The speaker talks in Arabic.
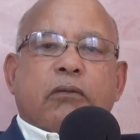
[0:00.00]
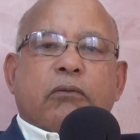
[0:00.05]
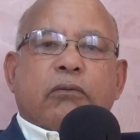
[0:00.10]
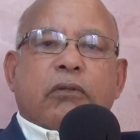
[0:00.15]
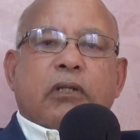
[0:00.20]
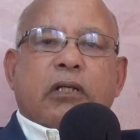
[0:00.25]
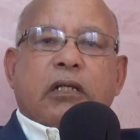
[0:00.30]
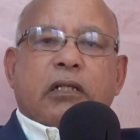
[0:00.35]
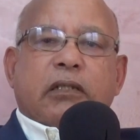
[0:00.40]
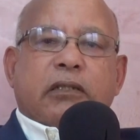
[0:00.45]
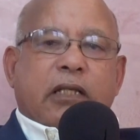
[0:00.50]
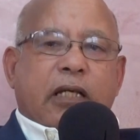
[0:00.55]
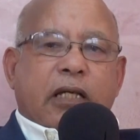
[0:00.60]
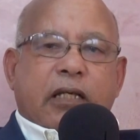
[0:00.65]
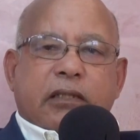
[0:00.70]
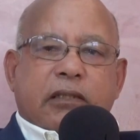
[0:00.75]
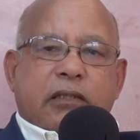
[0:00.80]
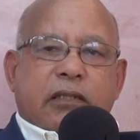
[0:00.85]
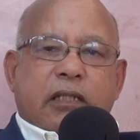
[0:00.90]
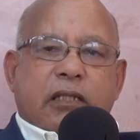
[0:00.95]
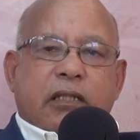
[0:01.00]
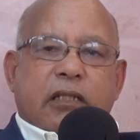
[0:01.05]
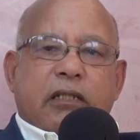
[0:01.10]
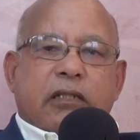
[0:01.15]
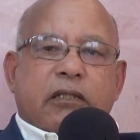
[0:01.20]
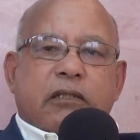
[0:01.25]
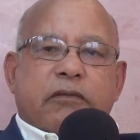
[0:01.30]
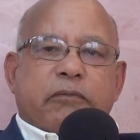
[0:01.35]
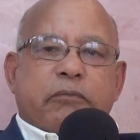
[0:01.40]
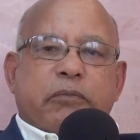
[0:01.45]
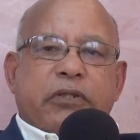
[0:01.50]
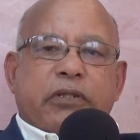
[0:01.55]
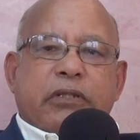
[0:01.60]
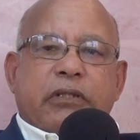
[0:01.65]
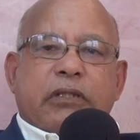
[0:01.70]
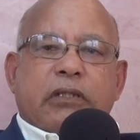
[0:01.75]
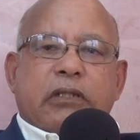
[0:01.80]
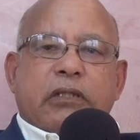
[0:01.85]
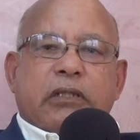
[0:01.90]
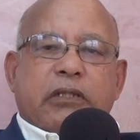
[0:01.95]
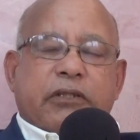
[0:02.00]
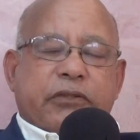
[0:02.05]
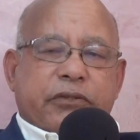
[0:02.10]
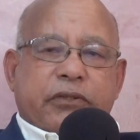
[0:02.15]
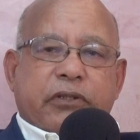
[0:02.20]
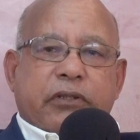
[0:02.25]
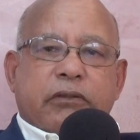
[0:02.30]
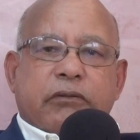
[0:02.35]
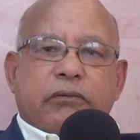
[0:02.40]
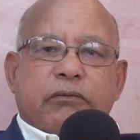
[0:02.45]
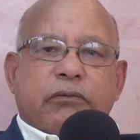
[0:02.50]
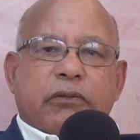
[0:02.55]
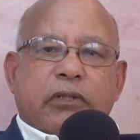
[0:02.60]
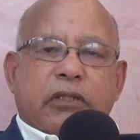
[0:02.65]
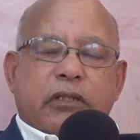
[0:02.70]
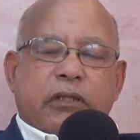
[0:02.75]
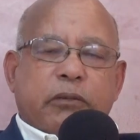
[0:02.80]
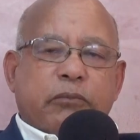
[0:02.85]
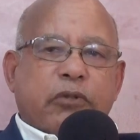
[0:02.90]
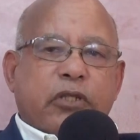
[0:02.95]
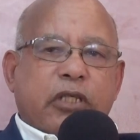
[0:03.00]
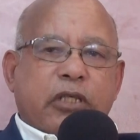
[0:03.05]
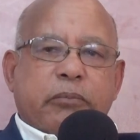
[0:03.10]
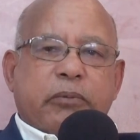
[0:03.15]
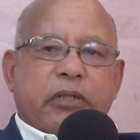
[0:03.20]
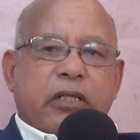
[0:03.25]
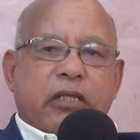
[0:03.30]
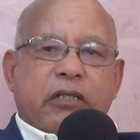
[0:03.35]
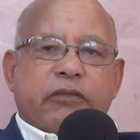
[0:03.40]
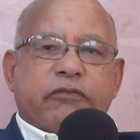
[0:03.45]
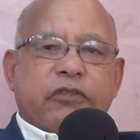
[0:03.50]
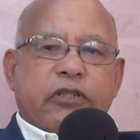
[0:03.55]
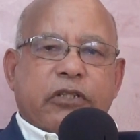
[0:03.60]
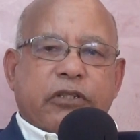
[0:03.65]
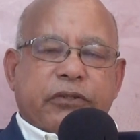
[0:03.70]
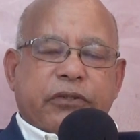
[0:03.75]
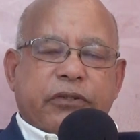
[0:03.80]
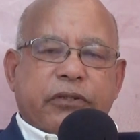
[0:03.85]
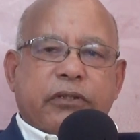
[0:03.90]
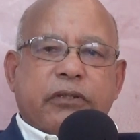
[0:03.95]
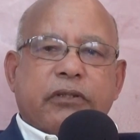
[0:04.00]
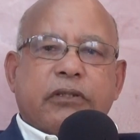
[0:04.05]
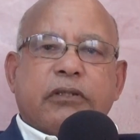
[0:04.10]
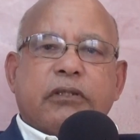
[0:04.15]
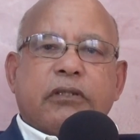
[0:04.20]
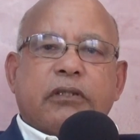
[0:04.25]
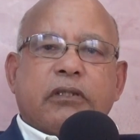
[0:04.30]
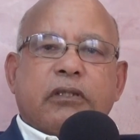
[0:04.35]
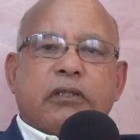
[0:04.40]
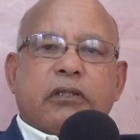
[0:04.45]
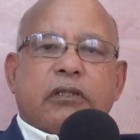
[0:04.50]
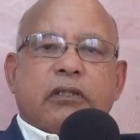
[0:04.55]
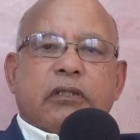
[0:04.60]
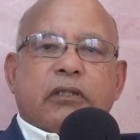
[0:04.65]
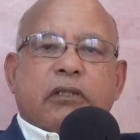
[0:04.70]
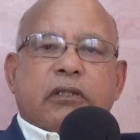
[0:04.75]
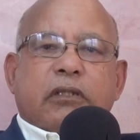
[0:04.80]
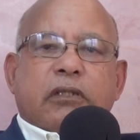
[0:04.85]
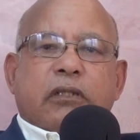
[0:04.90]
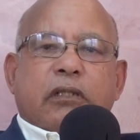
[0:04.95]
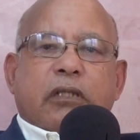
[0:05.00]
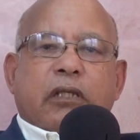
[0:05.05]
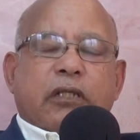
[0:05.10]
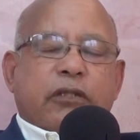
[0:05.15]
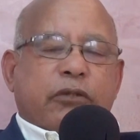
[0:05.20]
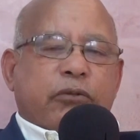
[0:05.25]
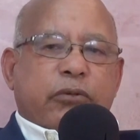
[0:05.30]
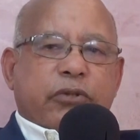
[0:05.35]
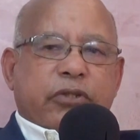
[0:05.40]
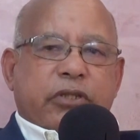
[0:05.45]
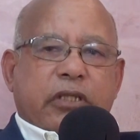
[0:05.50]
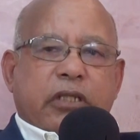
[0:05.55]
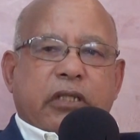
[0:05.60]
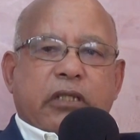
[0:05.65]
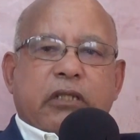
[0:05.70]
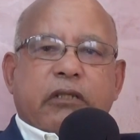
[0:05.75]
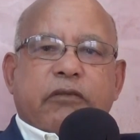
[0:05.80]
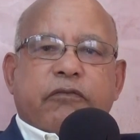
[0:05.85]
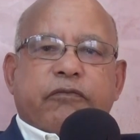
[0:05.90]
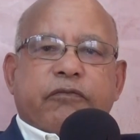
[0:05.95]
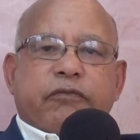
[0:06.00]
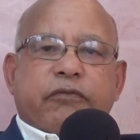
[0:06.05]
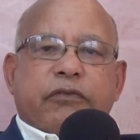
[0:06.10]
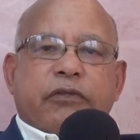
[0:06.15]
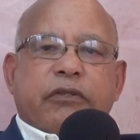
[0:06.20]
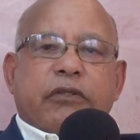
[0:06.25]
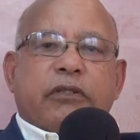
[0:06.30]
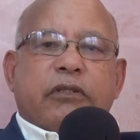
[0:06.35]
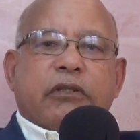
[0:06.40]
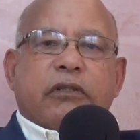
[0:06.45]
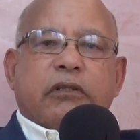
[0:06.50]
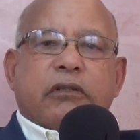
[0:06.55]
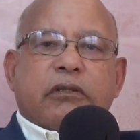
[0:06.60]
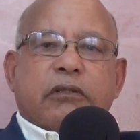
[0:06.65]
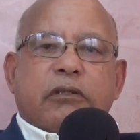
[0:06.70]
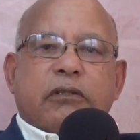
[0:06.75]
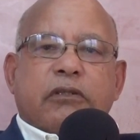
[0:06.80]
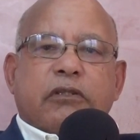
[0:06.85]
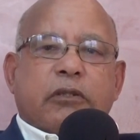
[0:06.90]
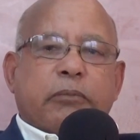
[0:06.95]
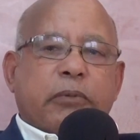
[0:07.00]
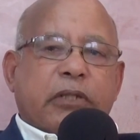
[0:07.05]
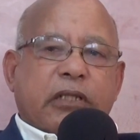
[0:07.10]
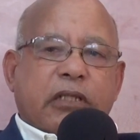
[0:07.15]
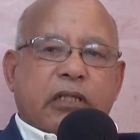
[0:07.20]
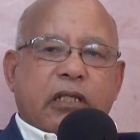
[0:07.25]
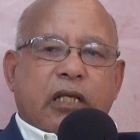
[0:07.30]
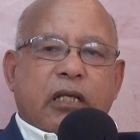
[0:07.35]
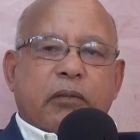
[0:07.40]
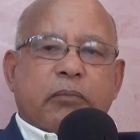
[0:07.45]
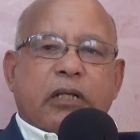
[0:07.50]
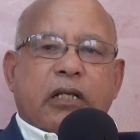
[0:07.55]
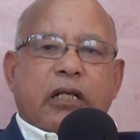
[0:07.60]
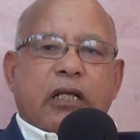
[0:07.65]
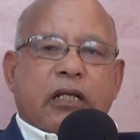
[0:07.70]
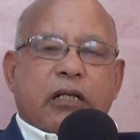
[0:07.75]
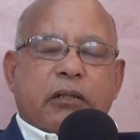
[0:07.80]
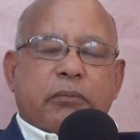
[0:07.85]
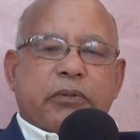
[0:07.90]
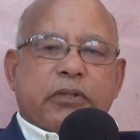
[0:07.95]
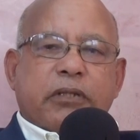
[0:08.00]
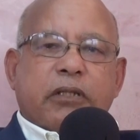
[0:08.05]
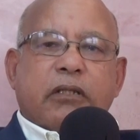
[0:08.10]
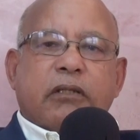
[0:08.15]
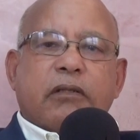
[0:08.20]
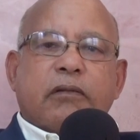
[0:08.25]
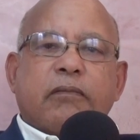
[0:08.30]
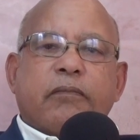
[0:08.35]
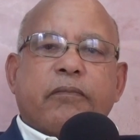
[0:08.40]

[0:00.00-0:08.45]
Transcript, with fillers: والتحق كذلك بلندن وأنا مقيم الآن في لندن حيث أشتغل في آه، شبكة الأخبار العربية